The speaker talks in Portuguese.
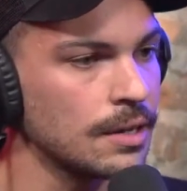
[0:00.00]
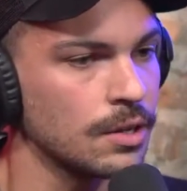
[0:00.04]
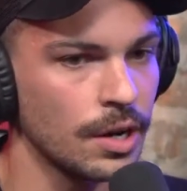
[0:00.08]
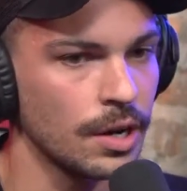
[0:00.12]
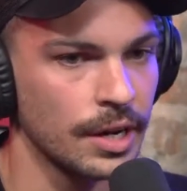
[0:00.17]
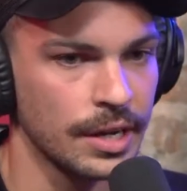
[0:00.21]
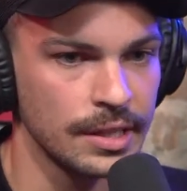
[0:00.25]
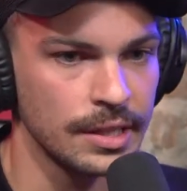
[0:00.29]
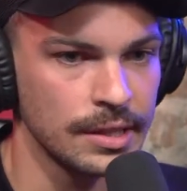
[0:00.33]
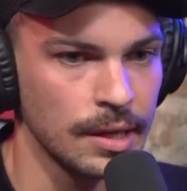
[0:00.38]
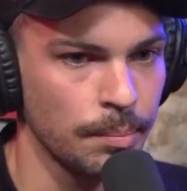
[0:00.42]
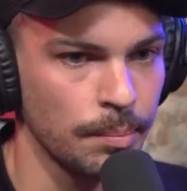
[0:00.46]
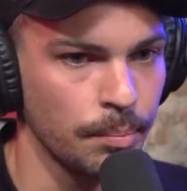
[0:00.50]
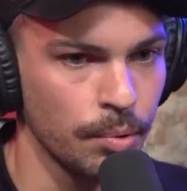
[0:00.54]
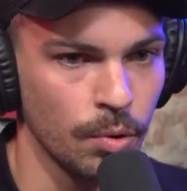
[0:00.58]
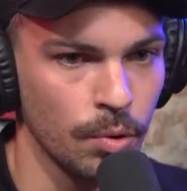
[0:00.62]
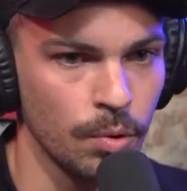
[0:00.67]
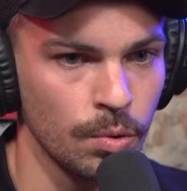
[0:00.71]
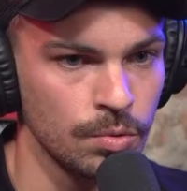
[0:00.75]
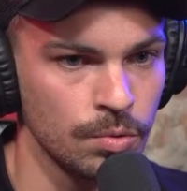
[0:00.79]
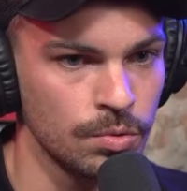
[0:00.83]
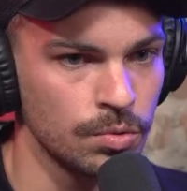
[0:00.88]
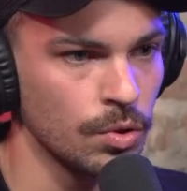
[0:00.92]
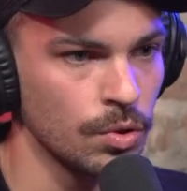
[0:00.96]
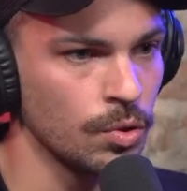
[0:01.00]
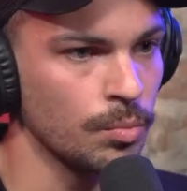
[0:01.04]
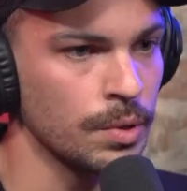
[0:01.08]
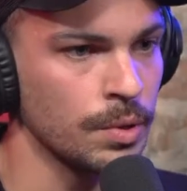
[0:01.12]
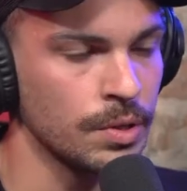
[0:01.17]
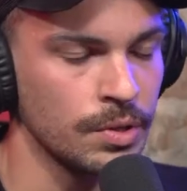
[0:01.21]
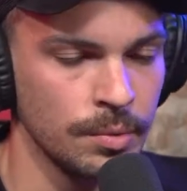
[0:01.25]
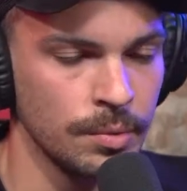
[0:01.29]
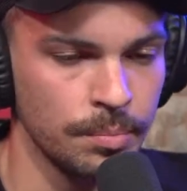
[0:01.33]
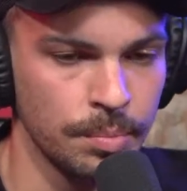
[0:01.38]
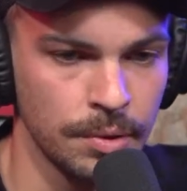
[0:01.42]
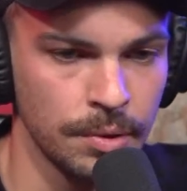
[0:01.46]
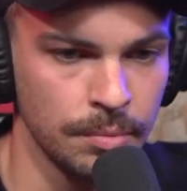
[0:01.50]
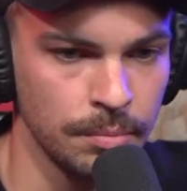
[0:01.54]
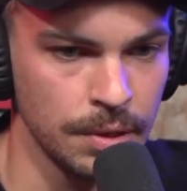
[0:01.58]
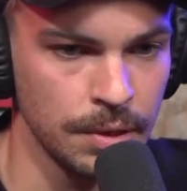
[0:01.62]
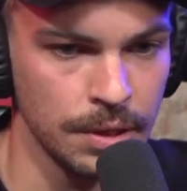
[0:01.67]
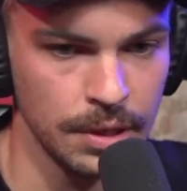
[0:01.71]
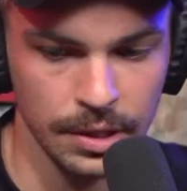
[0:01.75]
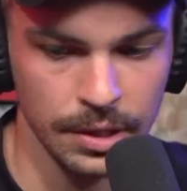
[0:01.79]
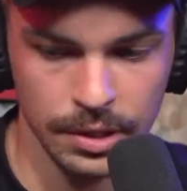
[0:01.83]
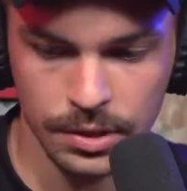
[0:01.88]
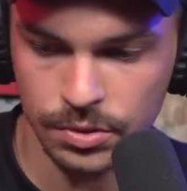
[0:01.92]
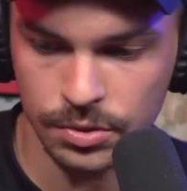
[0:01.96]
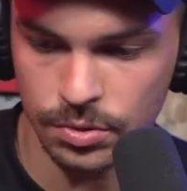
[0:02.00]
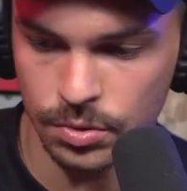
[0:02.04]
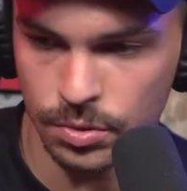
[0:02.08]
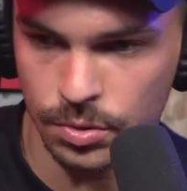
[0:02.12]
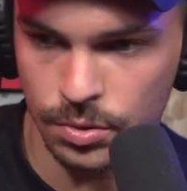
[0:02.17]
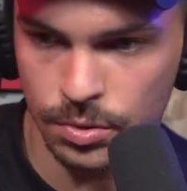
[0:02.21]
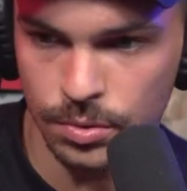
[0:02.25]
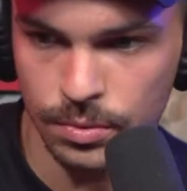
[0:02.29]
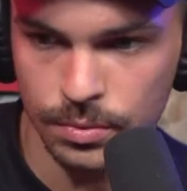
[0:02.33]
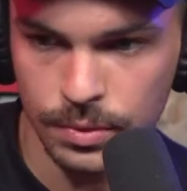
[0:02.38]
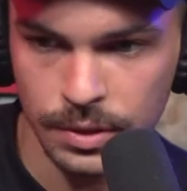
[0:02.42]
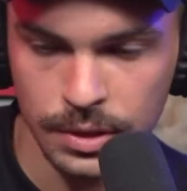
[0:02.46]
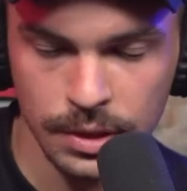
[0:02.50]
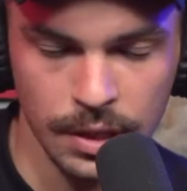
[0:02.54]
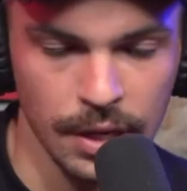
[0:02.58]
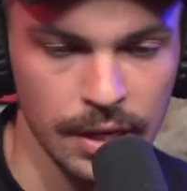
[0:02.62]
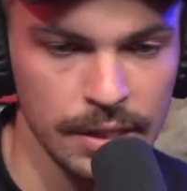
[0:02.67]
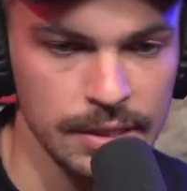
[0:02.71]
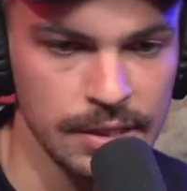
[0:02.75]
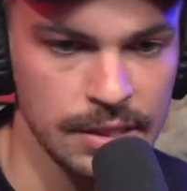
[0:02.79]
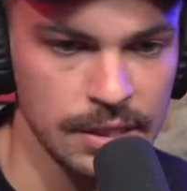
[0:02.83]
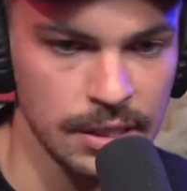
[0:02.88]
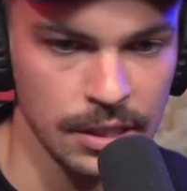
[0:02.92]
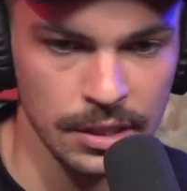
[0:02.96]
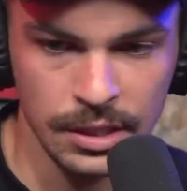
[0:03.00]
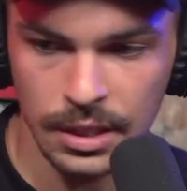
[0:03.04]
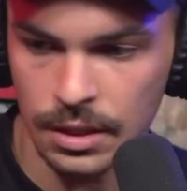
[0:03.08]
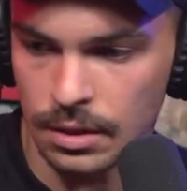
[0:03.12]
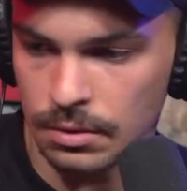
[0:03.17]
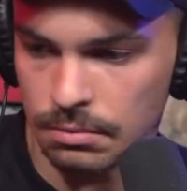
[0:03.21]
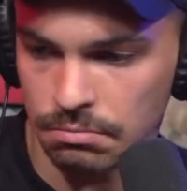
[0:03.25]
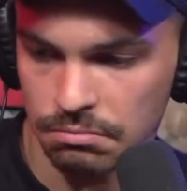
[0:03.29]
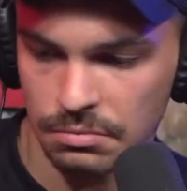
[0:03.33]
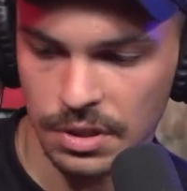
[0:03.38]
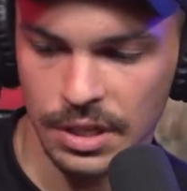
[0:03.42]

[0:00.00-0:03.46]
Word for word: Na hora que tá pronto, eu mando imprimir isso em resina